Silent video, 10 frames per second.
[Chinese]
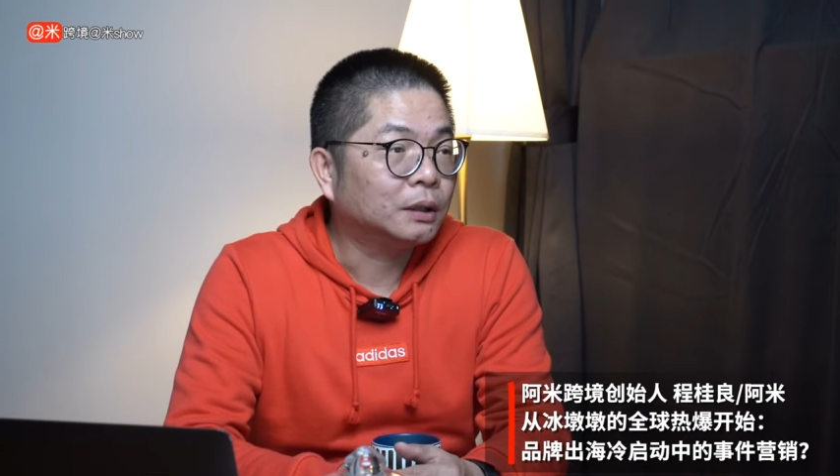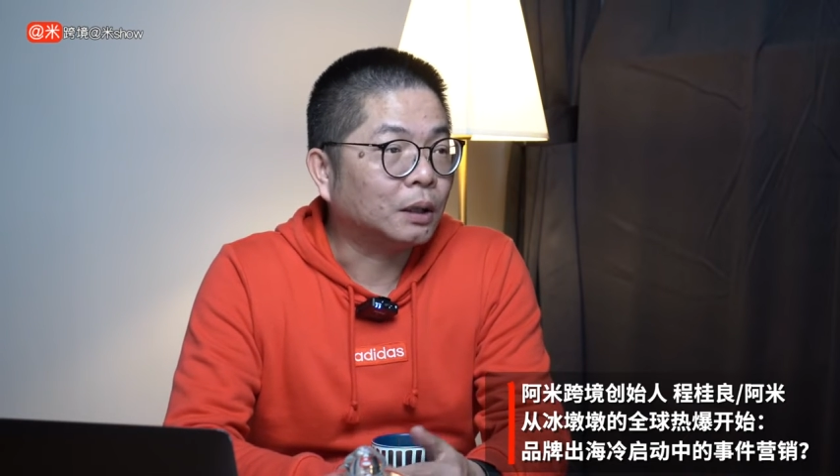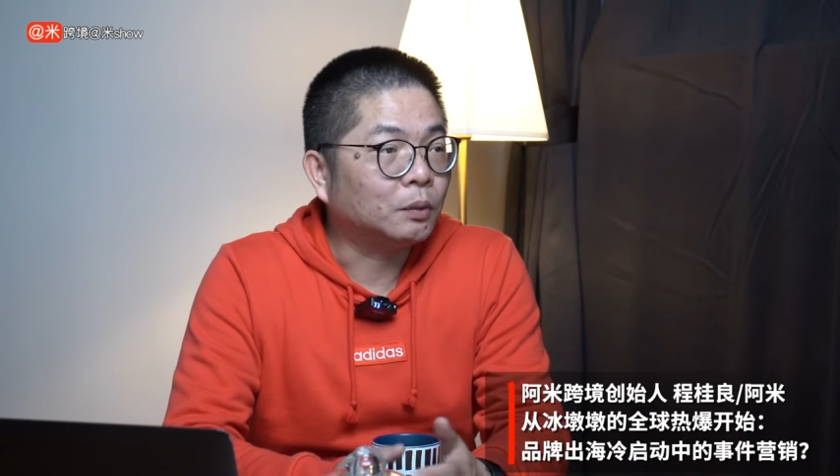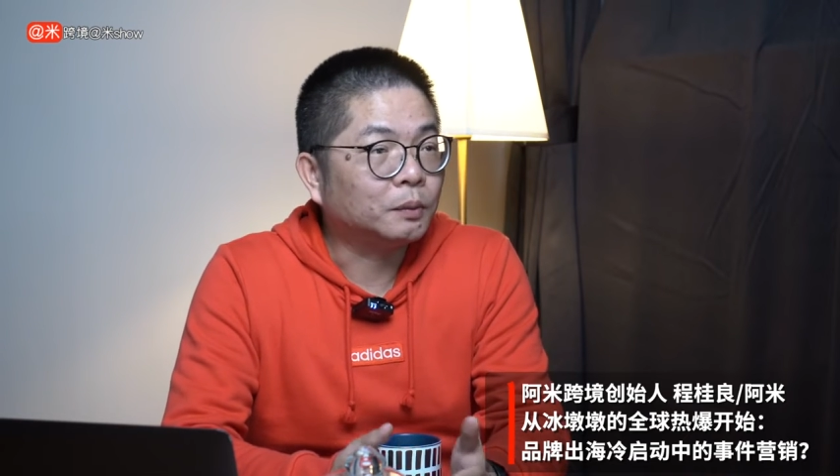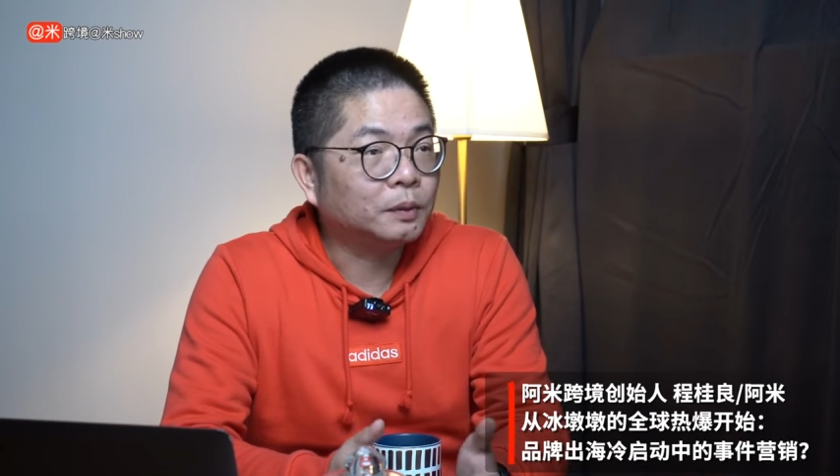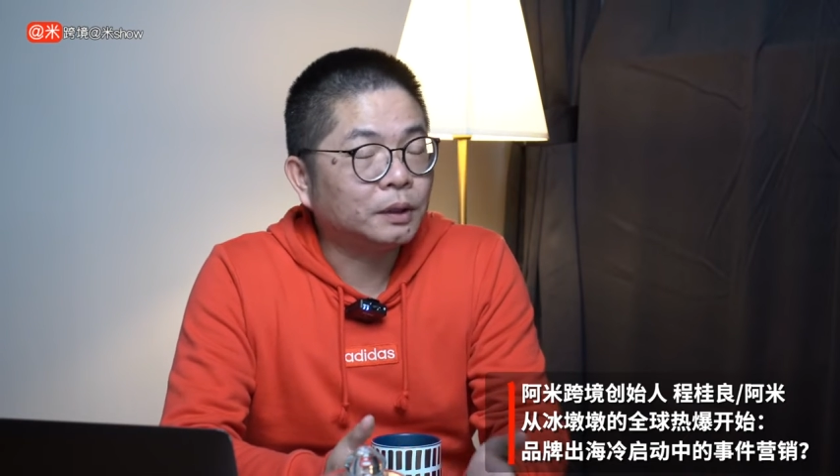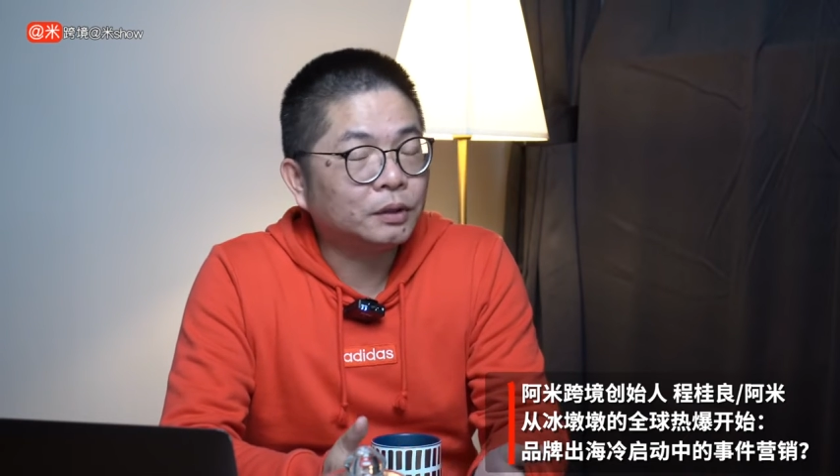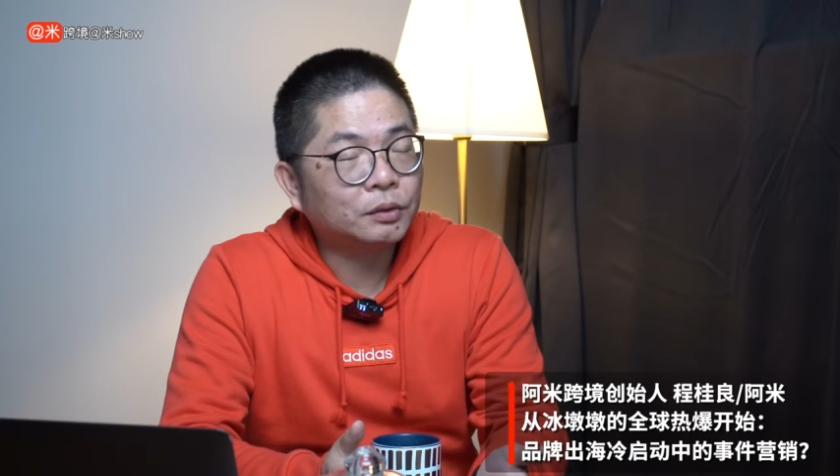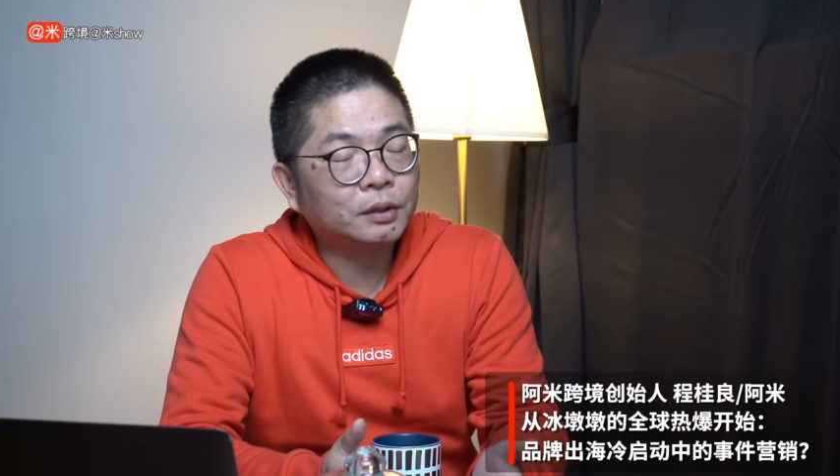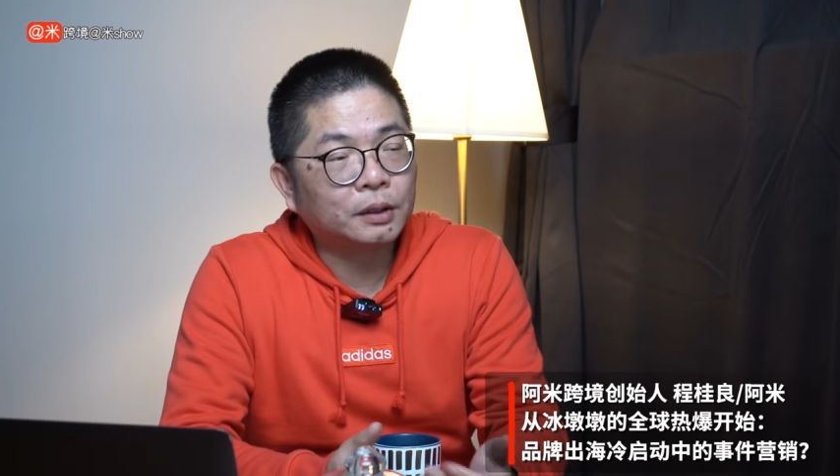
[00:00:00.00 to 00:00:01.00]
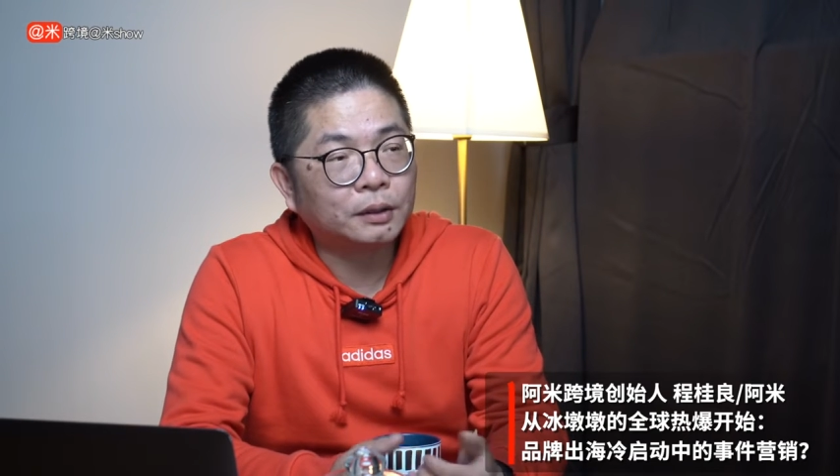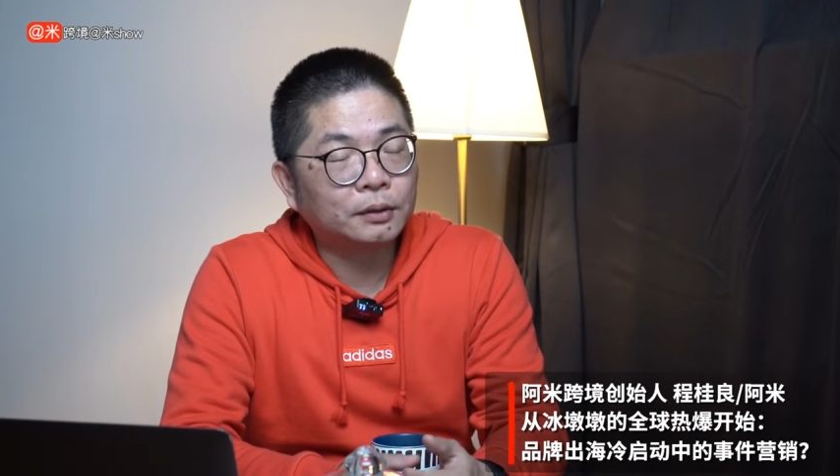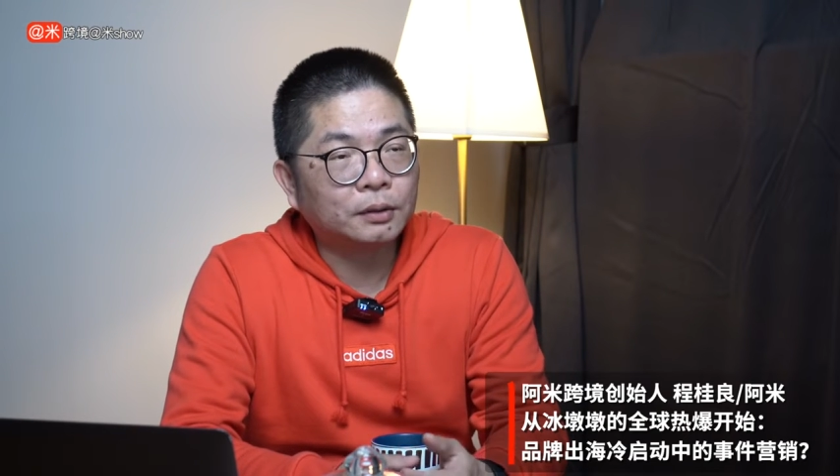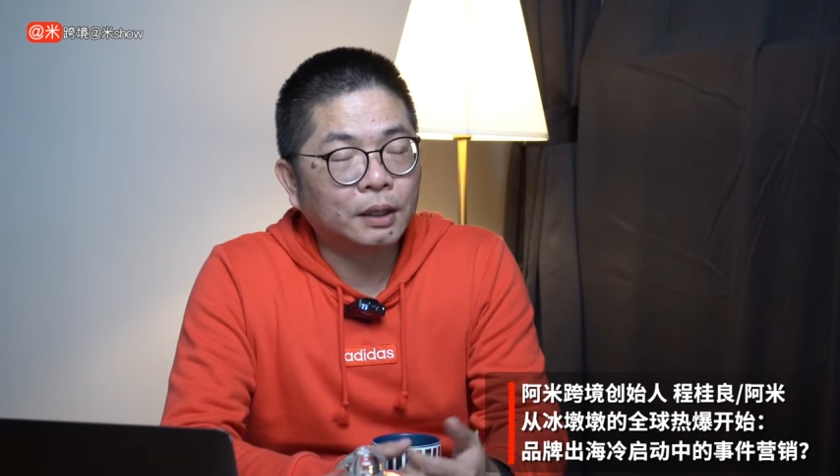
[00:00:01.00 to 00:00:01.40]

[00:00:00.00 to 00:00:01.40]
然后我们研究了很久，